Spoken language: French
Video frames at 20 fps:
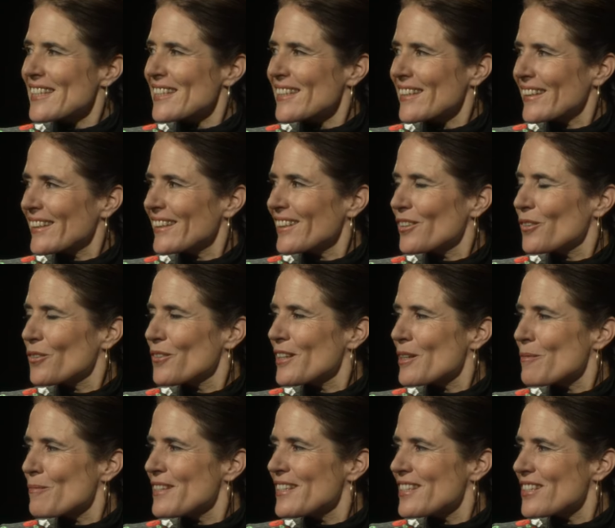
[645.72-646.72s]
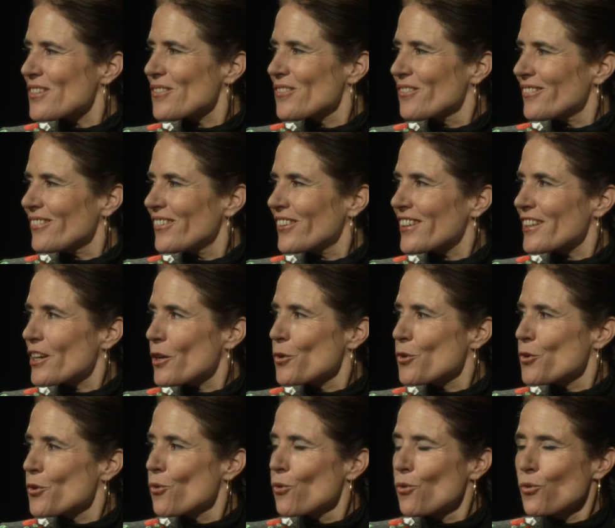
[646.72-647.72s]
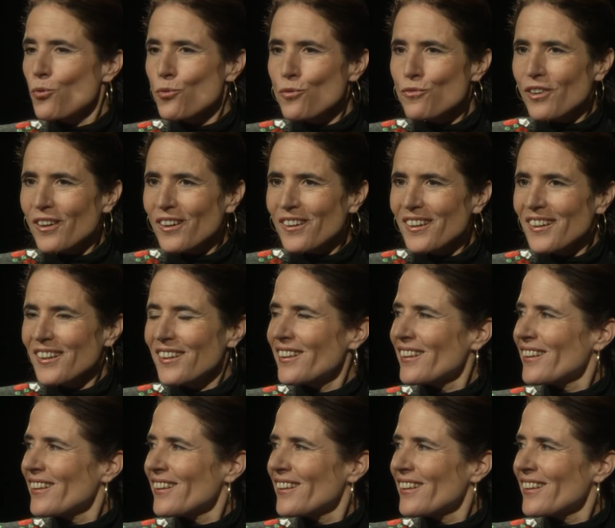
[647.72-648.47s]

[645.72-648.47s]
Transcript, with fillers: extrait d'une émission qui a eu lieu au Louvre.